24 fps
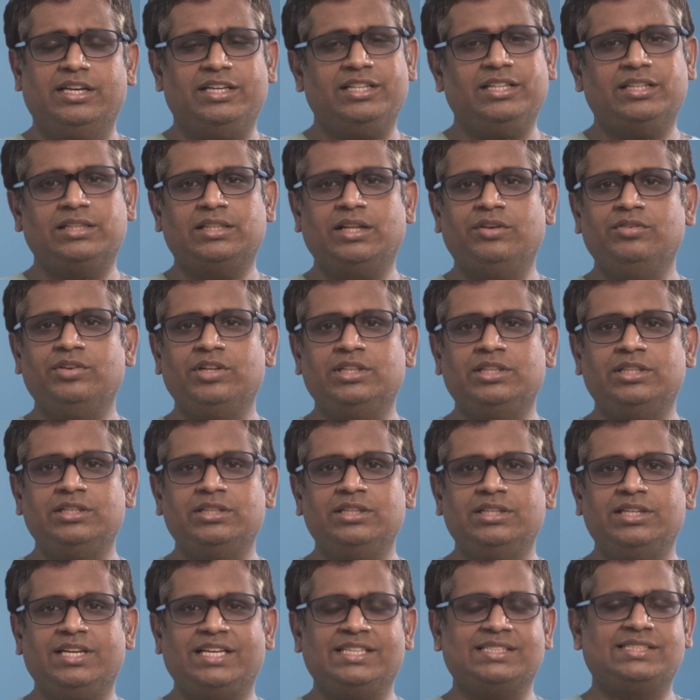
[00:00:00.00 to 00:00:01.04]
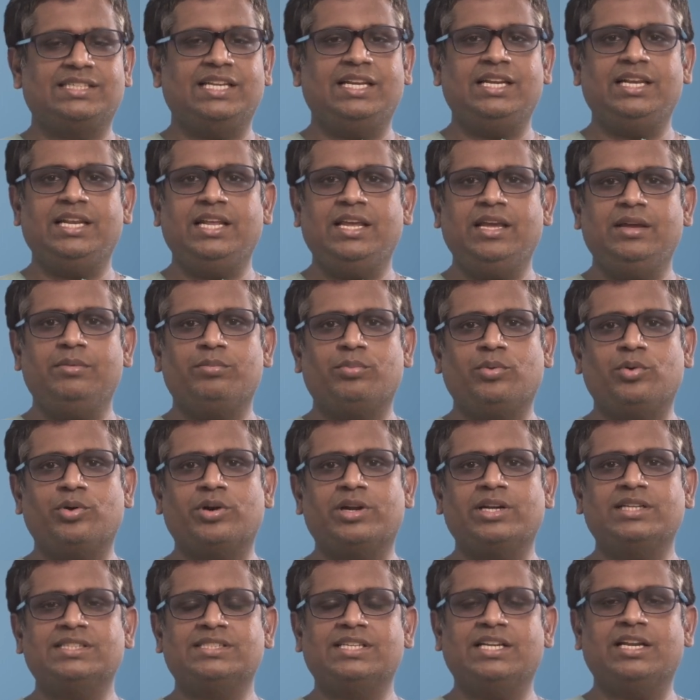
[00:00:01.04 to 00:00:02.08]
இதை தவிர்த்து எஸ்எல்இ e
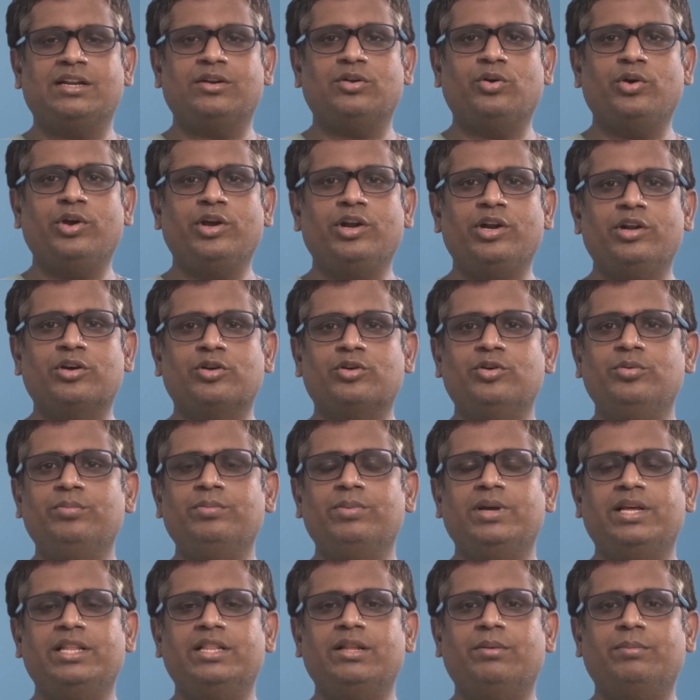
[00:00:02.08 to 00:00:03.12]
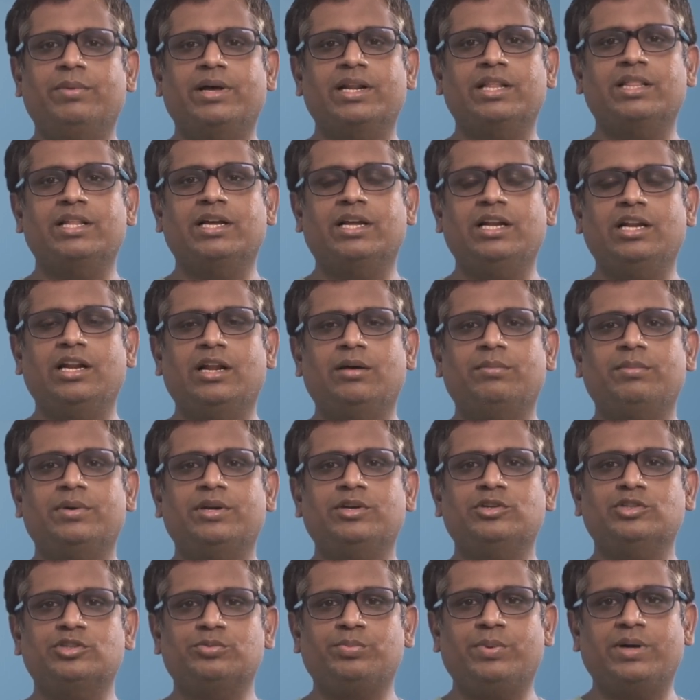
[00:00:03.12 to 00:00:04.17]
போன்ற சில நோய்களுக்கும் இந்த மருந்துகள் நம்ம
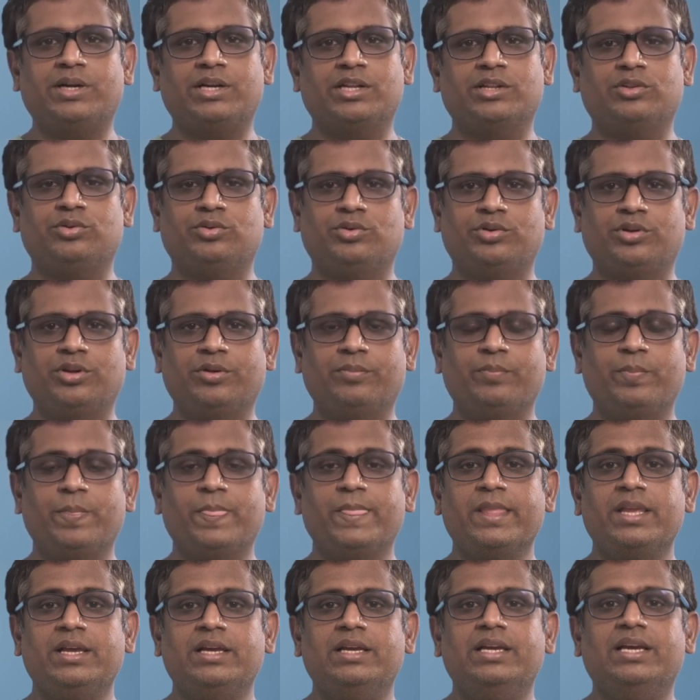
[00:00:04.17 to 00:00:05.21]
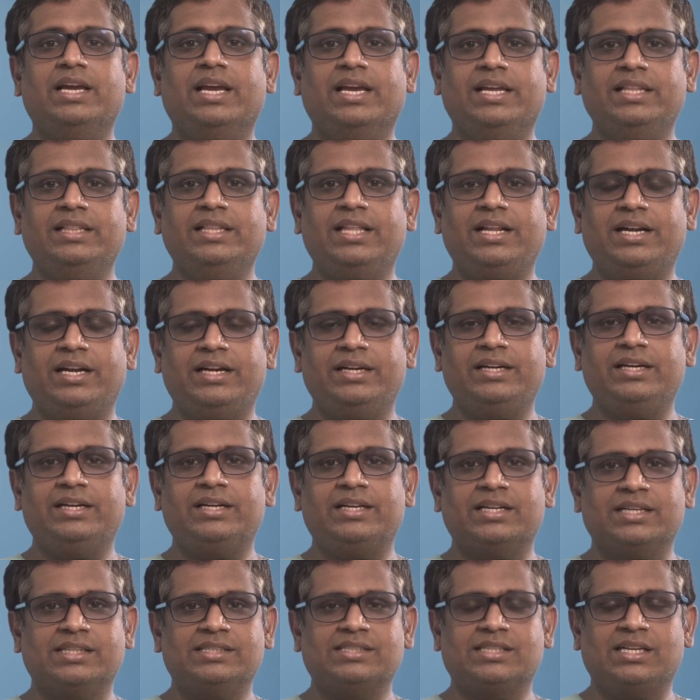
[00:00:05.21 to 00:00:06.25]
யூஸ் பண்ணுறது உண்டு இந்த ரெண்டு
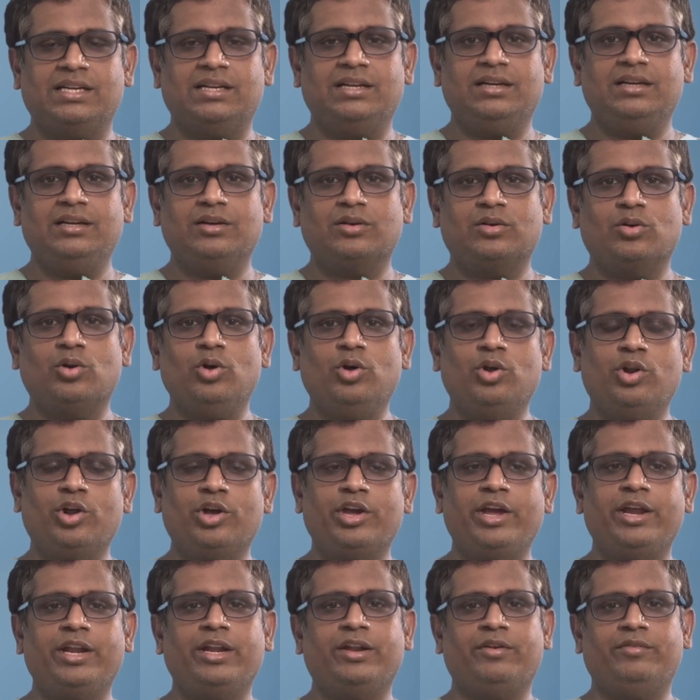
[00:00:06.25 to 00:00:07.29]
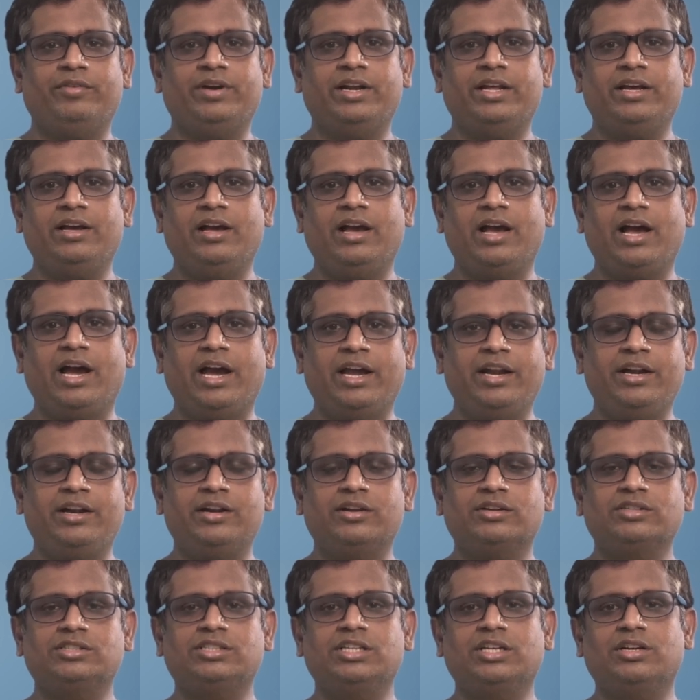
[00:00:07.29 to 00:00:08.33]
ட்ரக்ஸில் குளோரோக்கைனை விட
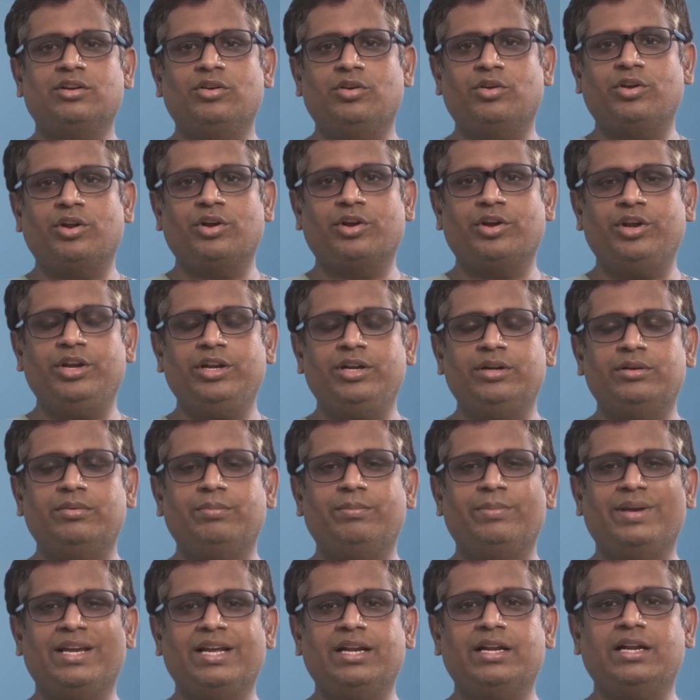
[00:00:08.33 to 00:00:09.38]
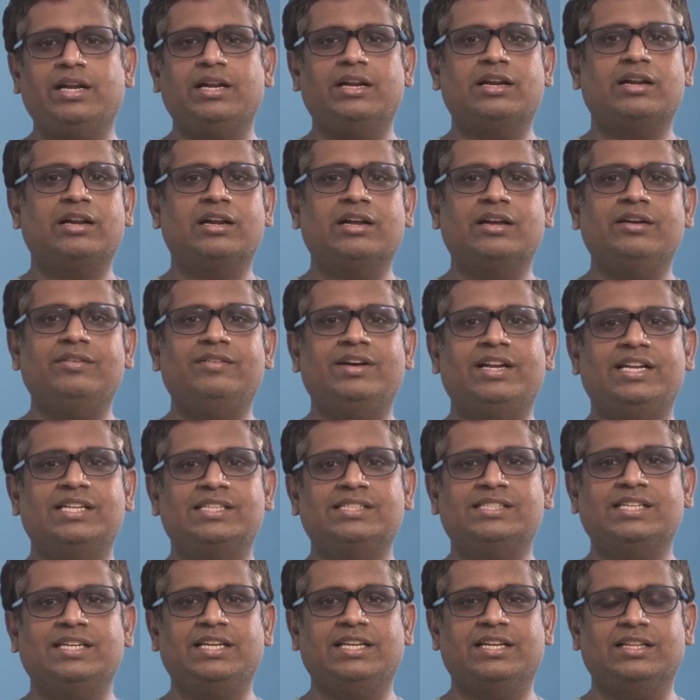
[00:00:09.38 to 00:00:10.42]
ஹைட்ராக்சி குளோரோக்கைன் மிக நன்றாக வேலை
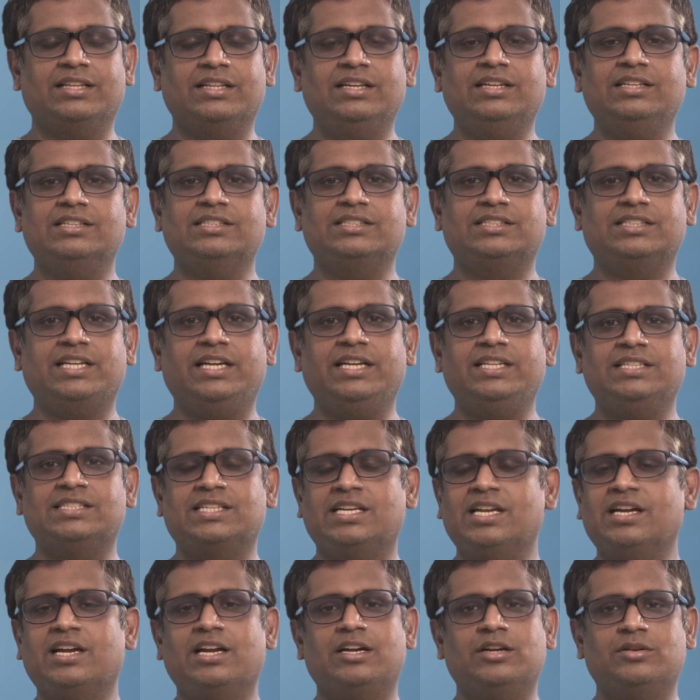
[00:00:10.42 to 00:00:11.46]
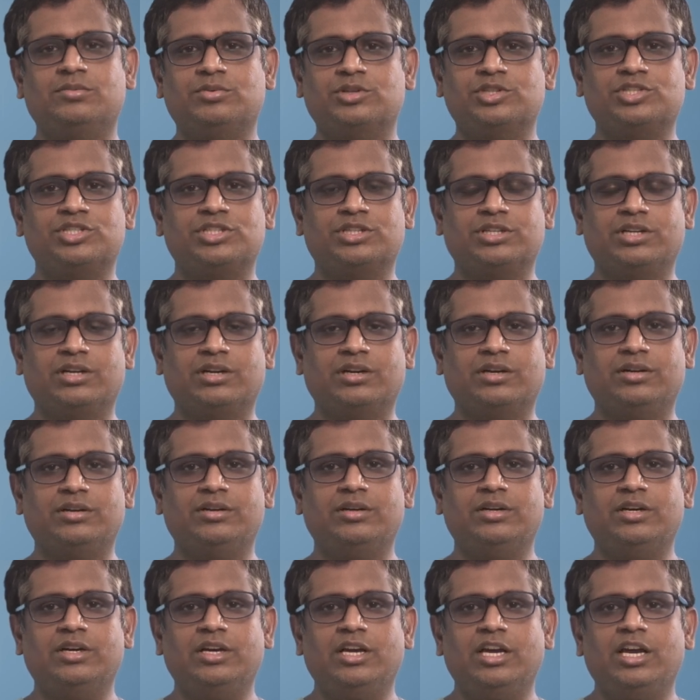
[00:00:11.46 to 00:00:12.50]
செய்கிறதா ஸ்டடீஸில் கண்டுபிடிச்சிருக்காங்க
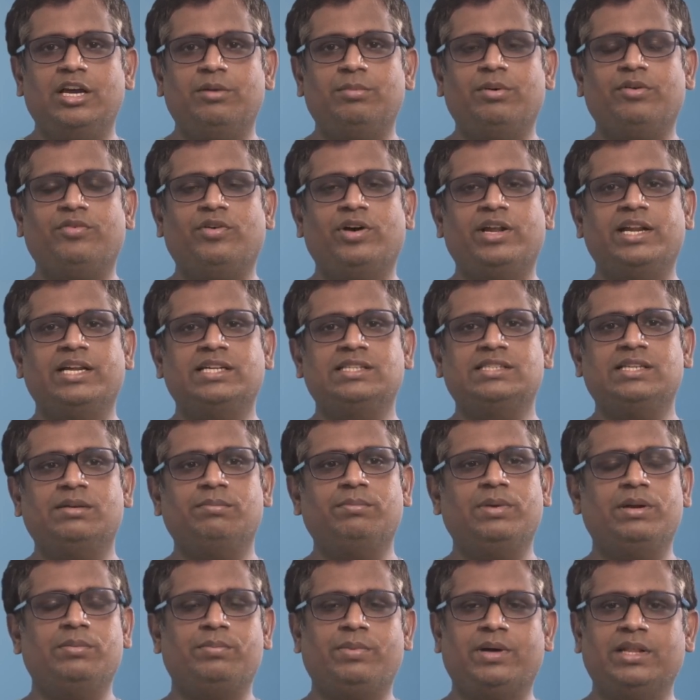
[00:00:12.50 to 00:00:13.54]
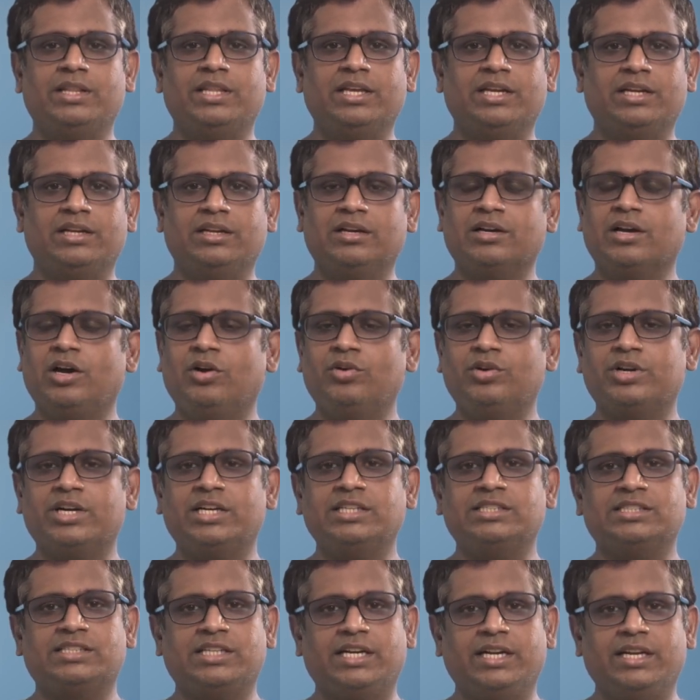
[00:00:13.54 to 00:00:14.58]
இப்போ ஃபார் எக்ஸாம்பிள் பார்த்தீங்கன்னா
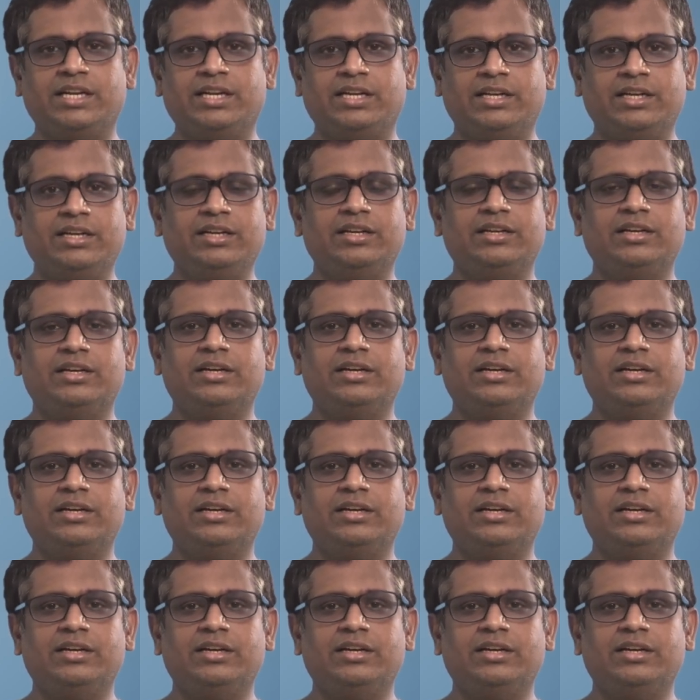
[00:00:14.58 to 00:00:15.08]
கவுட்ரட் ஸ்டடியில்